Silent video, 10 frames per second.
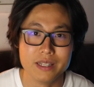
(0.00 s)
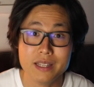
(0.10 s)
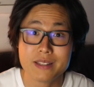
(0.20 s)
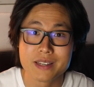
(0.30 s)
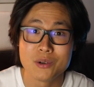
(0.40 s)
Il
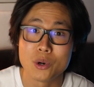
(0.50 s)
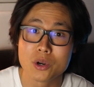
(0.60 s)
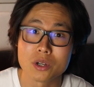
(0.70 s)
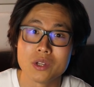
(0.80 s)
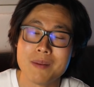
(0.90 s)
détient le
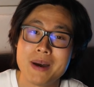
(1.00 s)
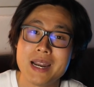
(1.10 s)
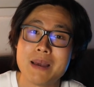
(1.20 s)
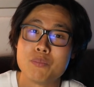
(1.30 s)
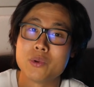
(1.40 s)
record de la balle
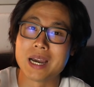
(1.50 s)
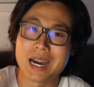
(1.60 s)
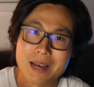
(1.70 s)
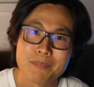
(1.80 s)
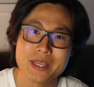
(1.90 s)
la plus
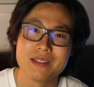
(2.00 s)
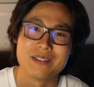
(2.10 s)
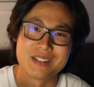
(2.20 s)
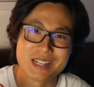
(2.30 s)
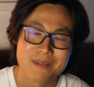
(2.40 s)
rapide
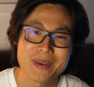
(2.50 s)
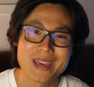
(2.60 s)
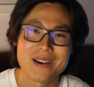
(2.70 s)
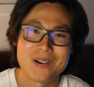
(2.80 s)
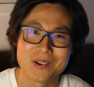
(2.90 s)

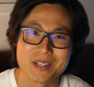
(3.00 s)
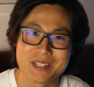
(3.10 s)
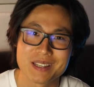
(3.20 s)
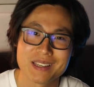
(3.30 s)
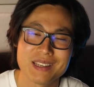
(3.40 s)
jamais
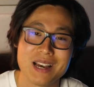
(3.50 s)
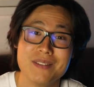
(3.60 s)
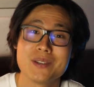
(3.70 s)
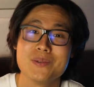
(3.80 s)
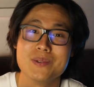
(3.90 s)
enregistrée
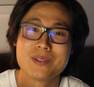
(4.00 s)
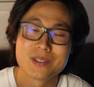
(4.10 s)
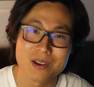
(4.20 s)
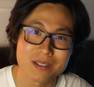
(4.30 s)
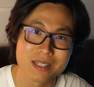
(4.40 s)
avec une
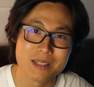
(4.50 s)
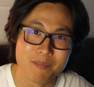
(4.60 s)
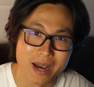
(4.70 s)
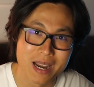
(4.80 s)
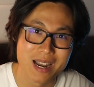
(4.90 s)
sortie de
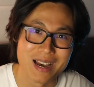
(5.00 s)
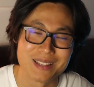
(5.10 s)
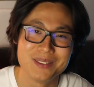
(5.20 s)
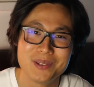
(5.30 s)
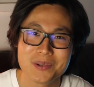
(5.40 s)
balle à
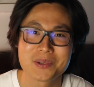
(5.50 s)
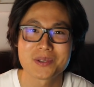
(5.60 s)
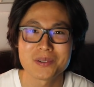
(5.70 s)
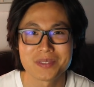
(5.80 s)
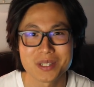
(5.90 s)

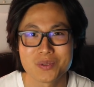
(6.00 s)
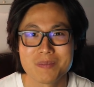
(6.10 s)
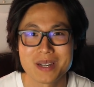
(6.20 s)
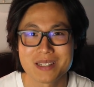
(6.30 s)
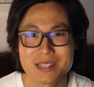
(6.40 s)
228
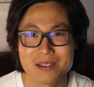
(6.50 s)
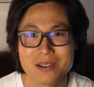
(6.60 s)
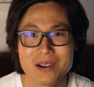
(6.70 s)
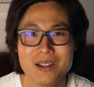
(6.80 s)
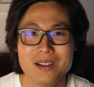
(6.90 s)
miles à l'heure